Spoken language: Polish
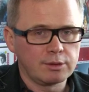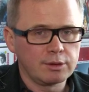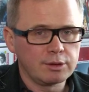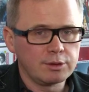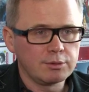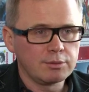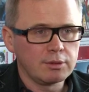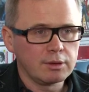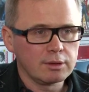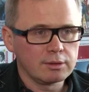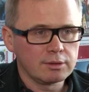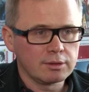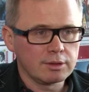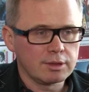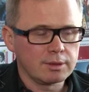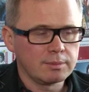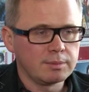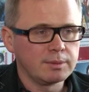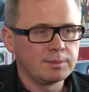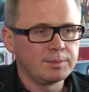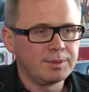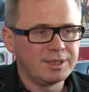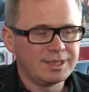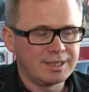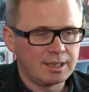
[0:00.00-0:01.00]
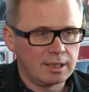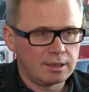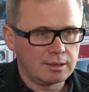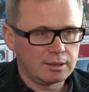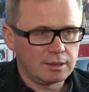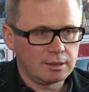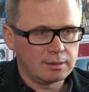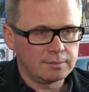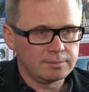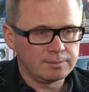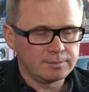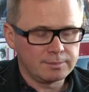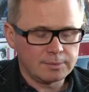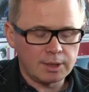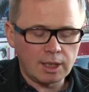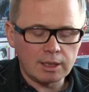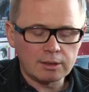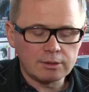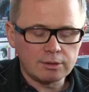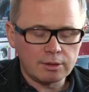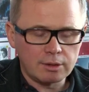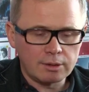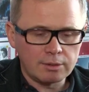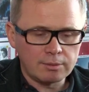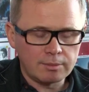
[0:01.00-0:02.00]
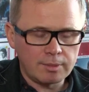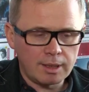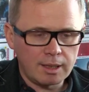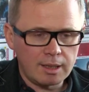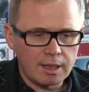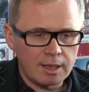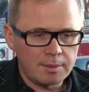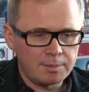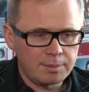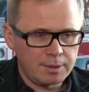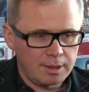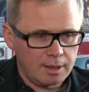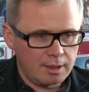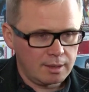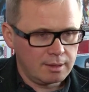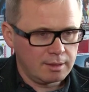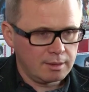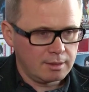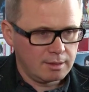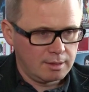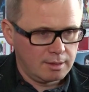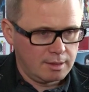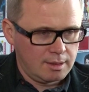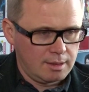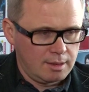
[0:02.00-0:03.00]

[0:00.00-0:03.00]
Chodziło o to, żeby pisarze, na no kto ma lepiej